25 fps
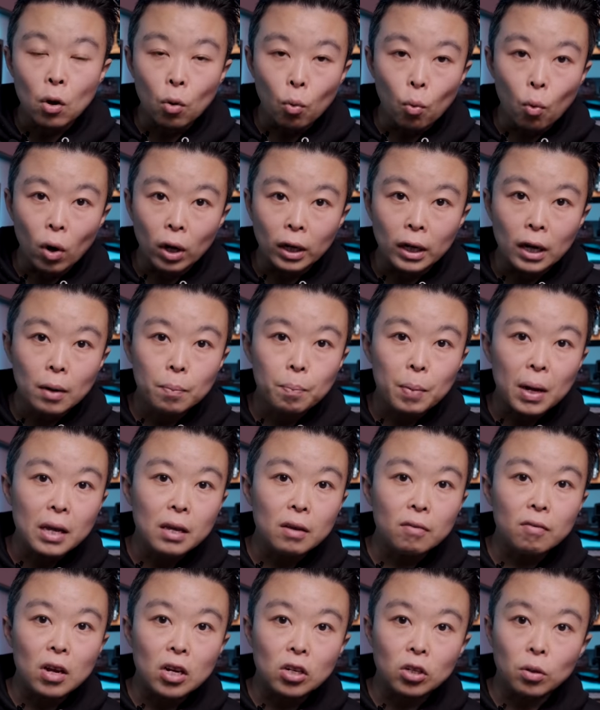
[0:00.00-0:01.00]
我呢
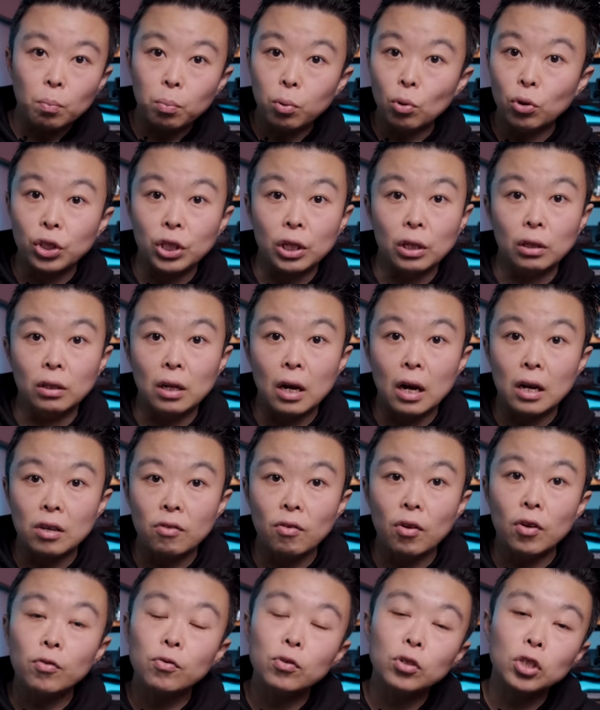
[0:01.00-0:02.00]
本以为是不行的，
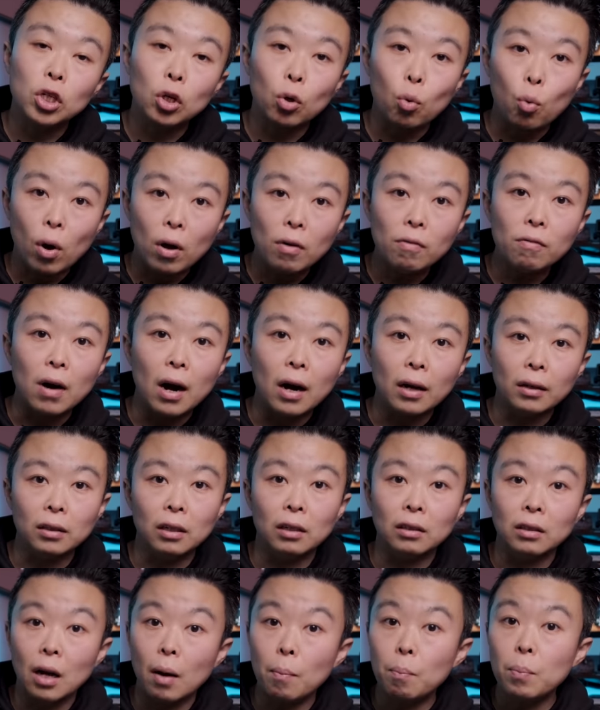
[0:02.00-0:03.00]
因为富士官网
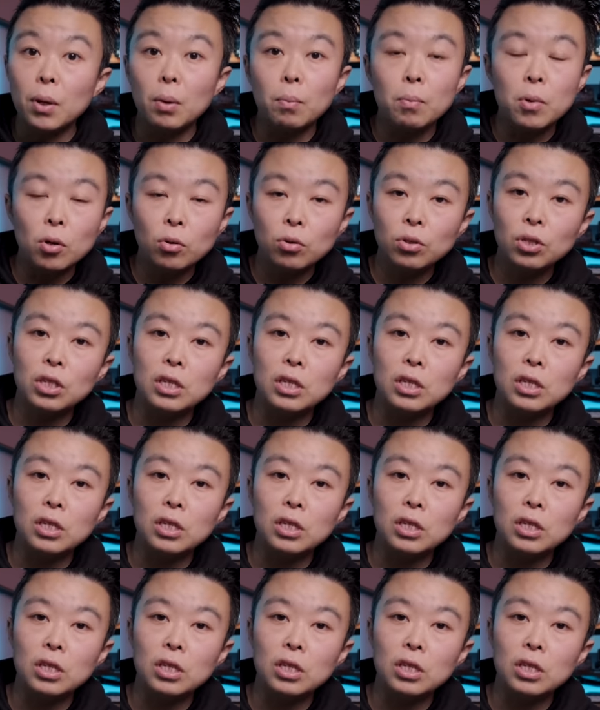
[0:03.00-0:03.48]
呢它并没有